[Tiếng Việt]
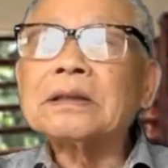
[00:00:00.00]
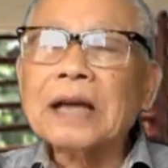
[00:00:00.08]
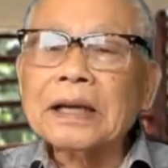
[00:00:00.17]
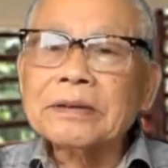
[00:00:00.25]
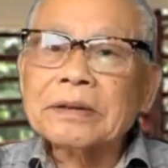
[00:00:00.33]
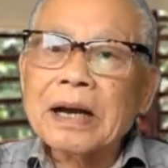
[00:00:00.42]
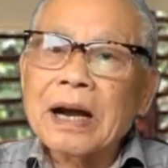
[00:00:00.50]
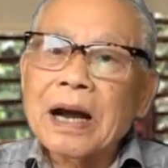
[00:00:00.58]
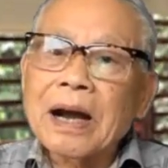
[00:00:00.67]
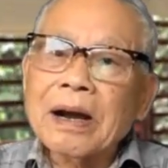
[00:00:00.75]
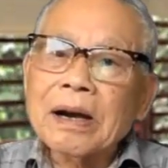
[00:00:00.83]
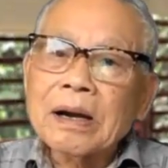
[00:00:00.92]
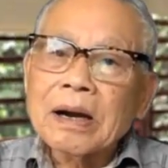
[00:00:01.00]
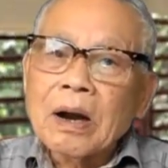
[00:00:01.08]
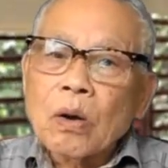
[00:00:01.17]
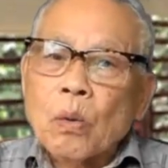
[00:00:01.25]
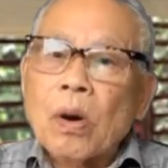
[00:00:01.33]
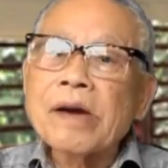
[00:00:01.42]
sách uh,
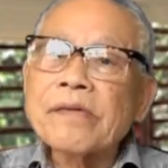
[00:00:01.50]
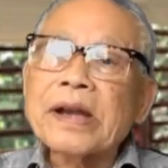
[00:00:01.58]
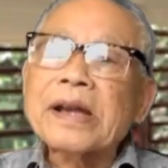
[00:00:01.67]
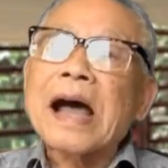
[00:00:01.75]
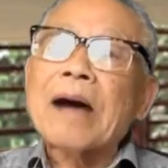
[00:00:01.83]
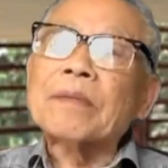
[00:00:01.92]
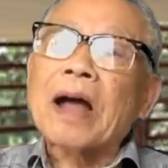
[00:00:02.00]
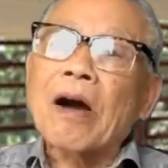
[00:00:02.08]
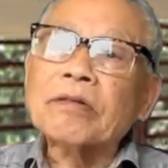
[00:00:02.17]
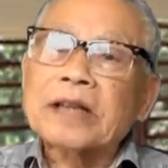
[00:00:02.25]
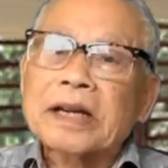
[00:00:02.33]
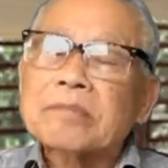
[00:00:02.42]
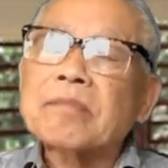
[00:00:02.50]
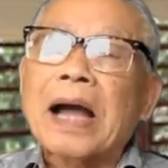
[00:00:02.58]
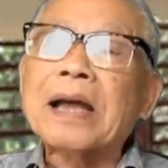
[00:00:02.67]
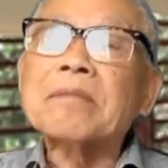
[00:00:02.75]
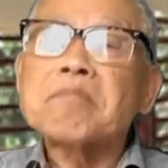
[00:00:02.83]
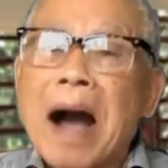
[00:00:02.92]
của người Việt Nam nào trình
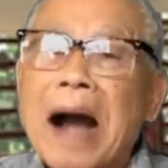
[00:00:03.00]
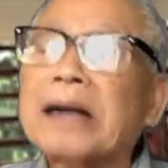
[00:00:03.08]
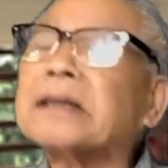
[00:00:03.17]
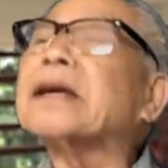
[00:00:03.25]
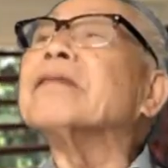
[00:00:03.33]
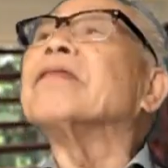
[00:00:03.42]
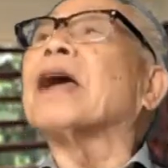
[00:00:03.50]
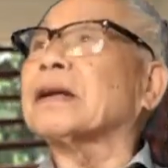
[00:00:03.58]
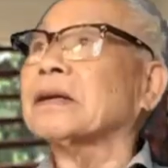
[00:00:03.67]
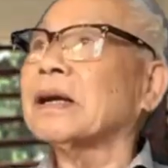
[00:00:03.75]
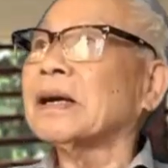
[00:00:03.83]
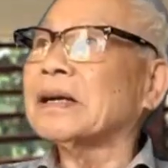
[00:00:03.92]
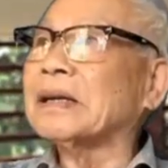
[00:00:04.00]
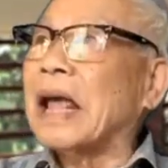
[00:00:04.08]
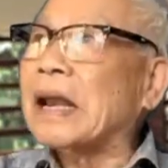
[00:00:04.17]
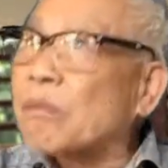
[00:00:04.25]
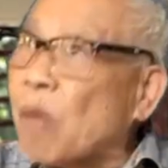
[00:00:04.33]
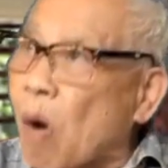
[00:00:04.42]
bày bằng tiếng Việt
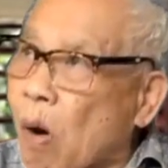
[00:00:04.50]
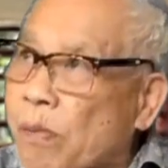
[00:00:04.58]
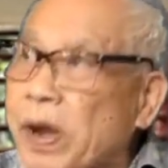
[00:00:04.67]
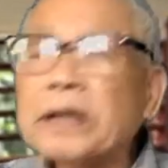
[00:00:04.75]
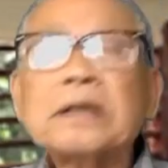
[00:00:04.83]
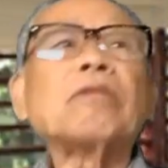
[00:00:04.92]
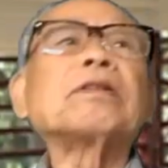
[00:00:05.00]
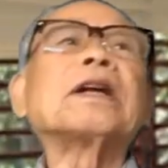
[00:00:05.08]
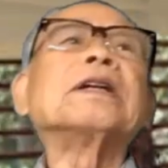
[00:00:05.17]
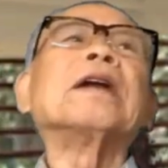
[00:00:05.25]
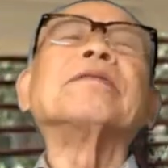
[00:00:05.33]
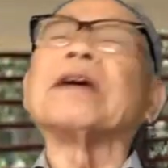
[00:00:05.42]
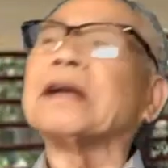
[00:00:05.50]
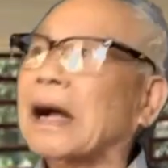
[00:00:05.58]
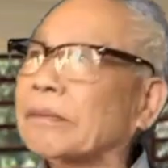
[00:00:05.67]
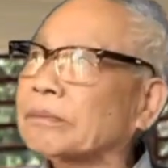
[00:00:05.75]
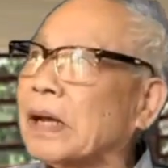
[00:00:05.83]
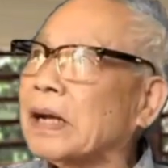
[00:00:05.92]
để được phổ biến trong nhân dân Việt
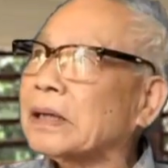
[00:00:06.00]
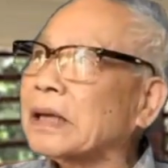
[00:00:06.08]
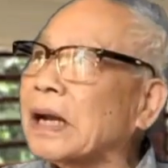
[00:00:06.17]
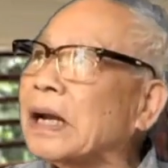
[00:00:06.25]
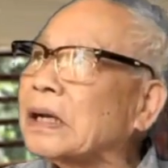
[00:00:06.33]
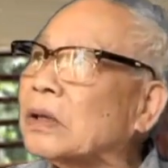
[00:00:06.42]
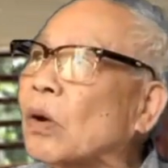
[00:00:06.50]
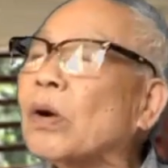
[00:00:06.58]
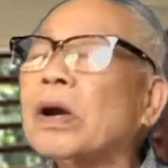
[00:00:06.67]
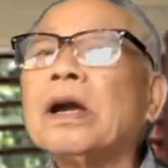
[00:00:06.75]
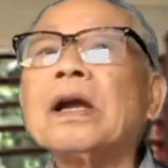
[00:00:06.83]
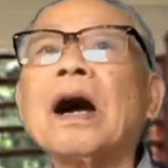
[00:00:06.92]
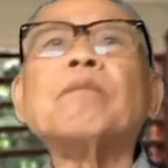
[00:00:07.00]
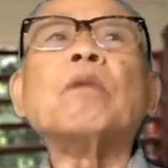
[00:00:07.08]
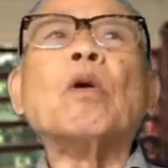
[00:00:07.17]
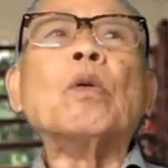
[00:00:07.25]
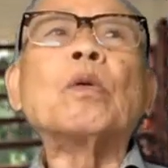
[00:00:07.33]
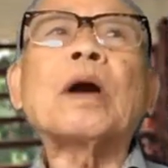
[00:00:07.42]
Nam. Thì tôi ấp
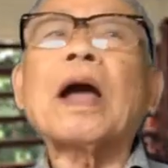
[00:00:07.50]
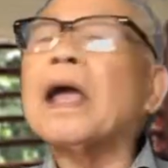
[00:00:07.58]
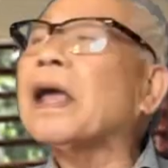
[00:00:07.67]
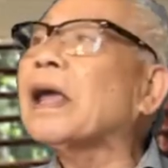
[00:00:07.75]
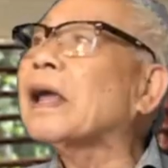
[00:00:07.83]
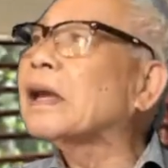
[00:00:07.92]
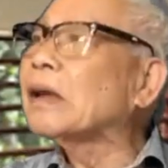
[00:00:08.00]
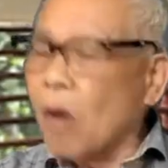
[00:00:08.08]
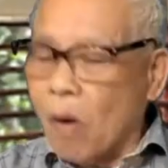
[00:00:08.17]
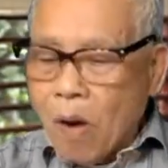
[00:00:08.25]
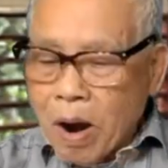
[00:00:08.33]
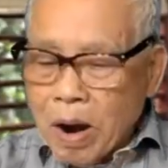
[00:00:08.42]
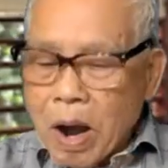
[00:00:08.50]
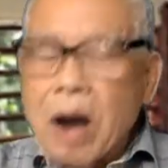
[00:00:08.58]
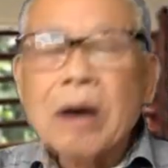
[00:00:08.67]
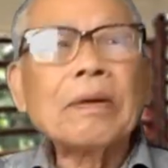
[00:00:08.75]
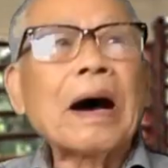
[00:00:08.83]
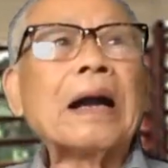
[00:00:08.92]
ủ cái đó,
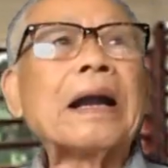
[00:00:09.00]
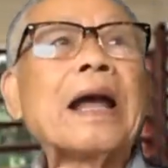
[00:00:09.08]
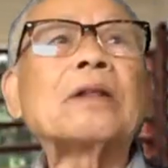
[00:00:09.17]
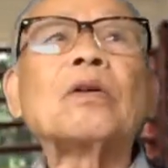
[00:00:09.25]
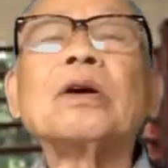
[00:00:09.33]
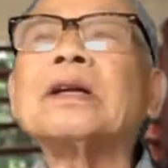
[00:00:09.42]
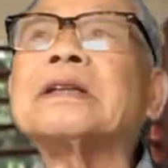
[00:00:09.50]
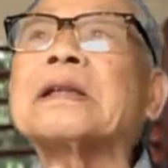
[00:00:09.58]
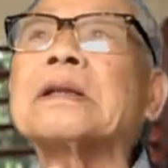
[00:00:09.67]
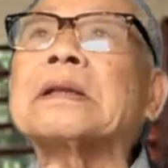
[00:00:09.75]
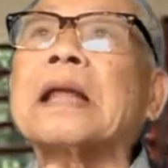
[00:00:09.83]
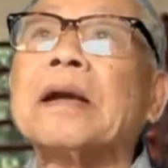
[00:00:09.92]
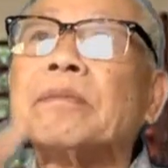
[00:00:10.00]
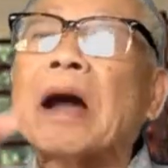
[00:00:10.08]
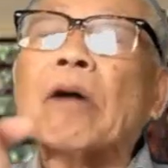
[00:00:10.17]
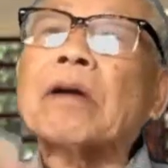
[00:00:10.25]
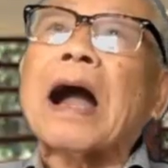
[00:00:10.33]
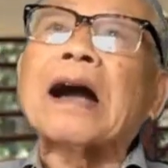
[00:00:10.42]
và để tôi tìm
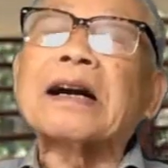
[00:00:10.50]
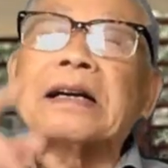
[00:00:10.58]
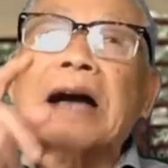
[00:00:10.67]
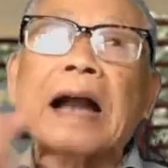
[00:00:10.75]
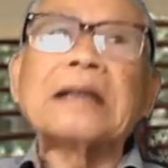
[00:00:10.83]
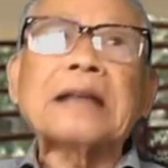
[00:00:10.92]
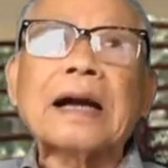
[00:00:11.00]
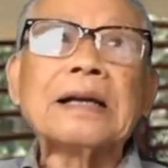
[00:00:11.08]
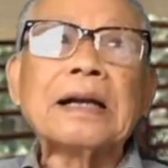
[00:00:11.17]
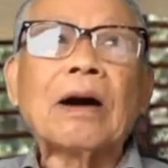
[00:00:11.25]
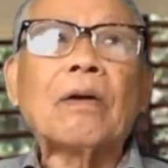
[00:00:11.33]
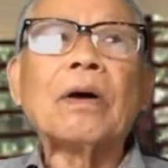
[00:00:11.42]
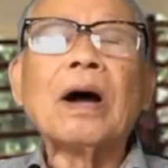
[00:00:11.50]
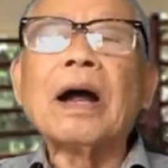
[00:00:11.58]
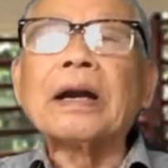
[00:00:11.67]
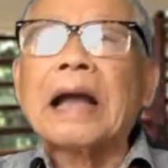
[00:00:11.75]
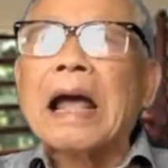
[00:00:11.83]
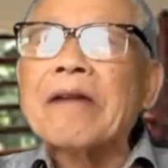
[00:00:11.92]
đọc hàng ngàn tài liệu
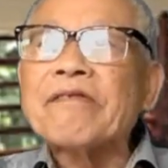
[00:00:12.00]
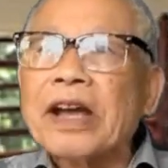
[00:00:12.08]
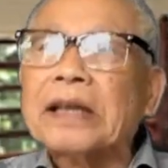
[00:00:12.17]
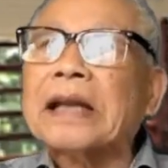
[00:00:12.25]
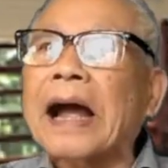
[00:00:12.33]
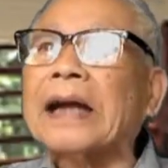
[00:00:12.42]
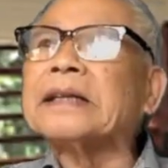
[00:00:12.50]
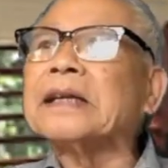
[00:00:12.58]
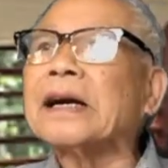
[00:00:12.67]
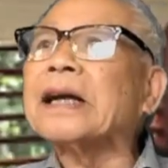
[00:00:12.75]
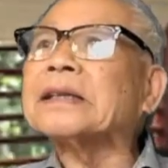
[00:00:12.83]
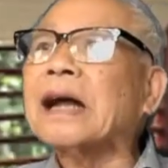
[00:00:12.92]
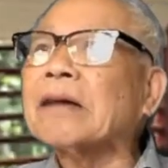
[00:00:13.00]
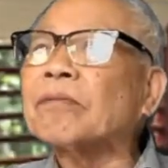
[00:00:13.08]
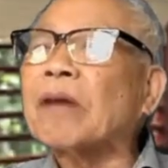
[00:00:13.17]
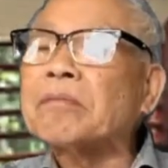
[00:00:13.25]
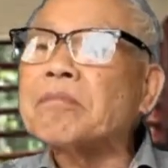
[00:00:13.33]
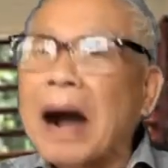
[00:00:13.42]
để viết thành những cái tác
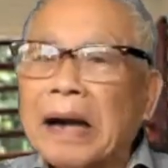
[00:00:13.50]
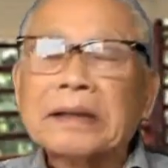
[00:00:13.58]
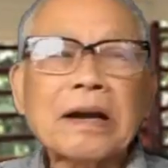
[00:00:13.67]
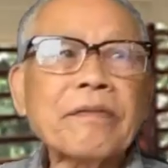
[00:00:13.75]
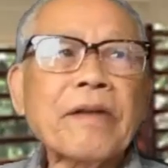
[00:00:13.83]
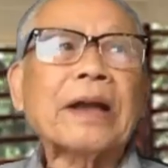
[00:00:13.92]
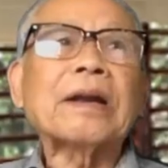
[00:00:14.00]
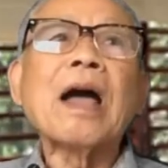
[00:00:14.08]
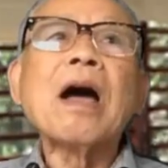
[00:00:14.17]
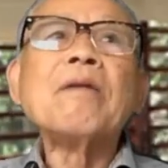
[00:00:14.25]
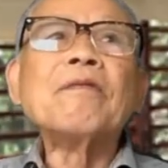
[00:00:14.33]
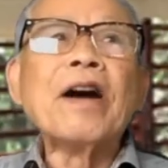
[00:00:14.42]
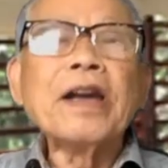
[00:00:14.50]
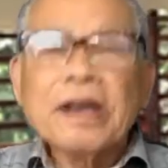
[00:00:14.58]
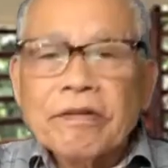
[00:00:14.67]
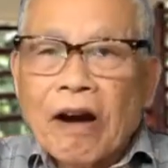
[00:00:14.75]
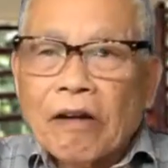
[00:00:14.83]
phẩm bằng tiếng Việt, với hy